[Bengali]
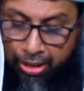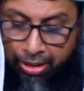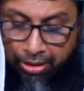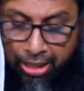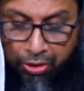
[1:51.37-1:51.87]

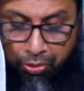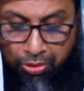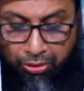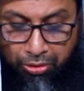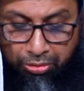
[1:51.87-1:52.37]
আর আসর
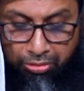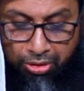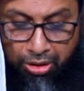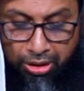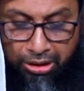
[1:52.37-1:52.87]
ওয়াক্ত শুরু
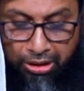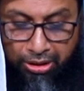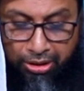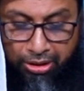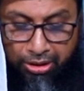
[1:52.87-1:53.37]
হয়
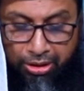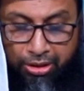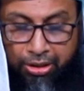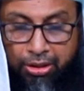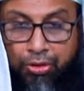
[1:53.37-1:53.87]

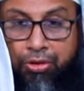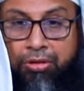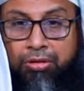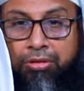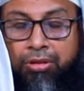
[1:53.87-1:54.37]

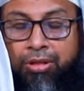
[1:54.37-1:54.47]
যখন